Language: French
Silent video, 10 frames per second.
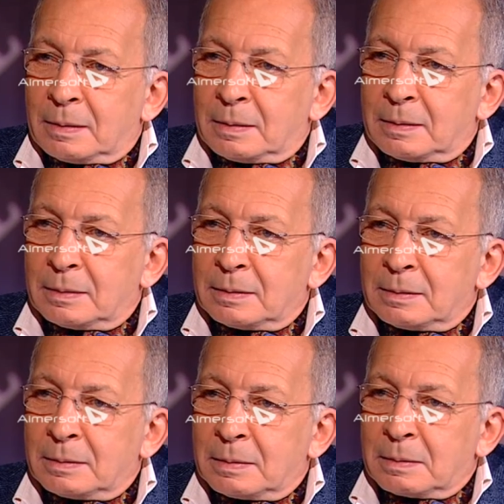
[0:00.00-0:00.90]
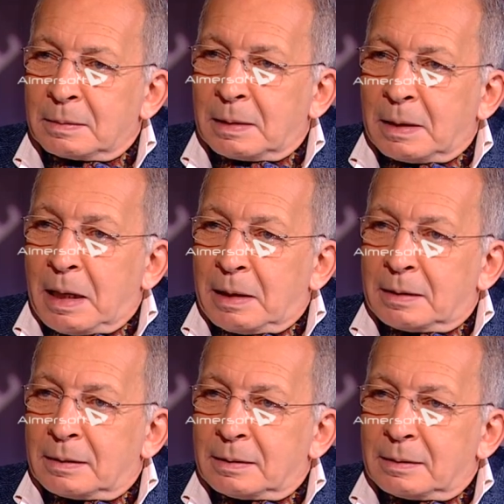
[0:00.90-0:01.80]
moins cela. Mais
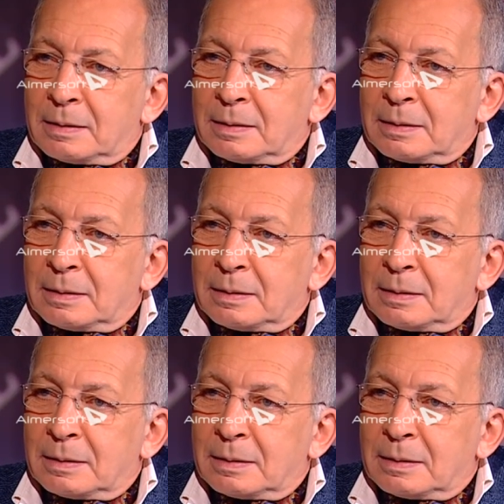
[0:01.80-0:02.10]
après, il fallait